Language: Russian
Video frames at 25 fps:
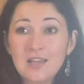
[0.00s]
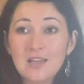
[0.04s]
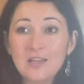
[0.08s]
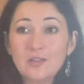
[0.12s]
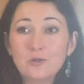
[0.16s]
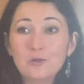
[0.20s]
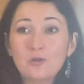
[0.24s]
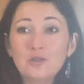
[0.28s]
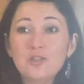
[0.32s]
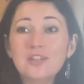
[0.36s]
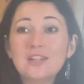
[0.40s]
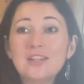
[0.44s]

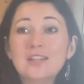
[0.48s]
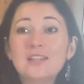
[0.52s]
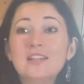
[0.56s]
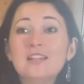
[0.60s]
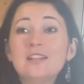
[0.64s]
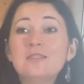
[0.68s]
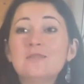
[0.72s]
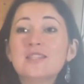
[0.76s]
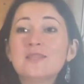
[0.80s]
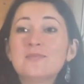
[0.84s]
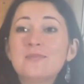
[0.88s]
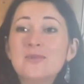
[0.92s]
тот
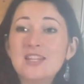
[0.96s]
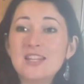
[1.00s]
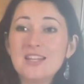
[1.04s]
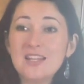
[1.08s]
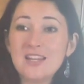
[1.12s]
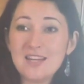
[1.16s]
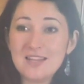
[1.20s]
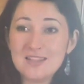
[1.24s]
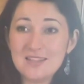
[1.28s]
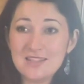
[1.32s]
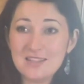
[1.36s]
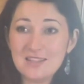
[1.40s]
канал
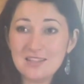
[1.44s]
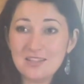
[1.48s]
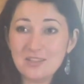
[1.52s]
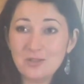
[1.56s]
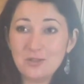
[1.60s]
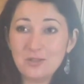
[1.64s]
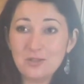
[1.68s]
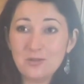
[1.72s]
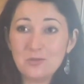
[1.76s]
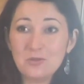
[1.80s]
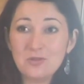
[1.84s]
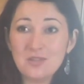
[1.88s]
восприятия,
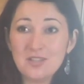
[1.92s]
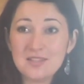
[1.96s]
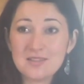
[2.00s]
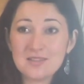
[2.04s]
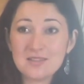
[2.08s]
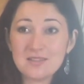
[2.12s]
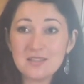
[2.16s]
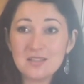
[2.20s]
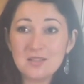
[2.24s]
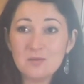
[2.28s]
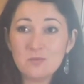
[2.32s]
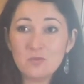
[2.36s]
который у
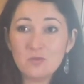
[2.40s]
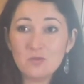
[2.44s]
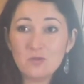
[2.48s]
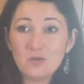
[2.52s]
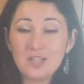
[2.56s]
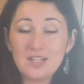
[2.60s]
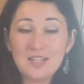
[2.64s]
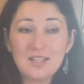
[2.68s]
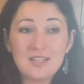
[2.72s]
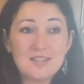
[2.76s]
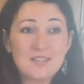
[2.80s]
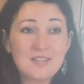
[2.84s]
нас
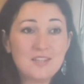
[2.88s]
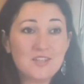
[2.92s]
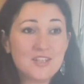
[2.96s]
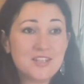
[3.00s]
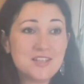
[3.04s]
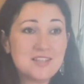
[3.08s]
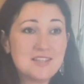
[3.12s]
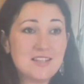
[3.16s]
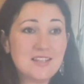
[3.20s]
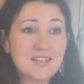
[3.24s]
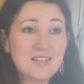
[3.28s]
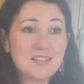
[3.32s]
наиболее
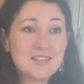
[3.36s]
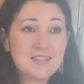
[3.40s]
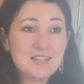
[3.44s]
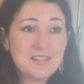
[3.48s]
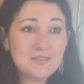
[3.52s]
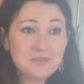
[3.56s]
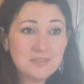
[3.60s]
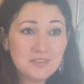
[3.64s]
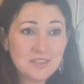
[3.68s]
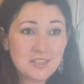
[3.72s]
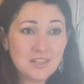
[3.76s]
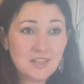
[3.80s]
сейчас
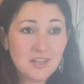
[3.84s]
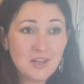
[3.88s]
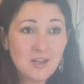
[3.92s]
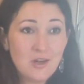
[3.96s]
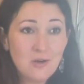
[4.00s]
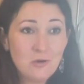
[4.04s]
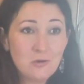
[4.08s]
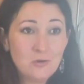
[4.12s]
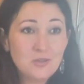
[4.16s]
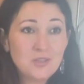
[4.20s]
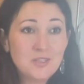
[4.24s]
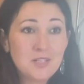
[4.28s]
активный,
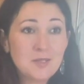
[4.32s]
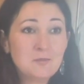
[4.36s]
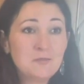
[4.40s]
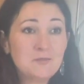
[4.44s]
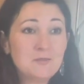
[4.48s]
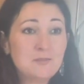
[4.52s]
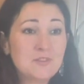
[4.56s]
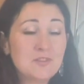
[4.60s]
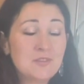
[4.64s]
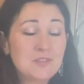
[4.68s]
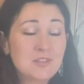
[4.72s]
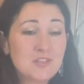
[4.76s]
он
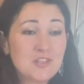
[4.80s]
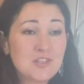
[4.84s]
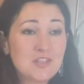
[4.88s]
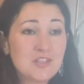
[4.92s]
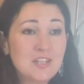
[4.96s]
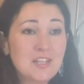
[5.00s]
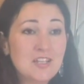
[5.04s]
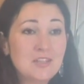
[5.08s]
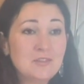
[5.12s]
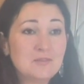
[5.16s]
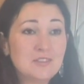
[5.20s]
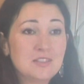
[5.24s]
нам
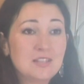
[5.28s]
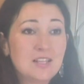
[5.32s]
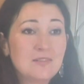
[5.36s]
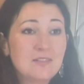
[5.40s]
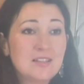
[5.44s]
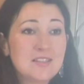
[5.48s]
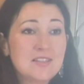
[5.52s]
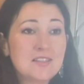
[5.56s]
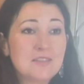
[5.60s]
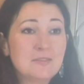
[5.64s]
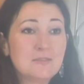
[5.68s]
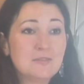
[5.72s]
начинает
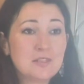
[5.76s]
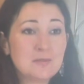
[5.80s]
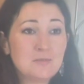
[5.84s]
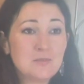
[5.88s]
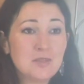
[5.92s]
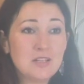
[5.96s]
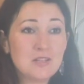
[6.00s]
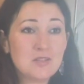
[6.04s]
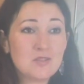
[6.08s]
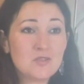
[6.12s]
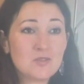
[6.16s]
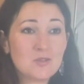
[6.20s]
выдавать
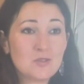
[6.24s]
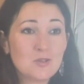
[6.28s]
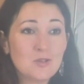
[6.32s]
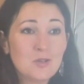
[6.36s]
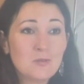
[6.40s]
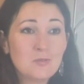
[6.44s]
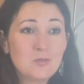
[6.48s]
информацию.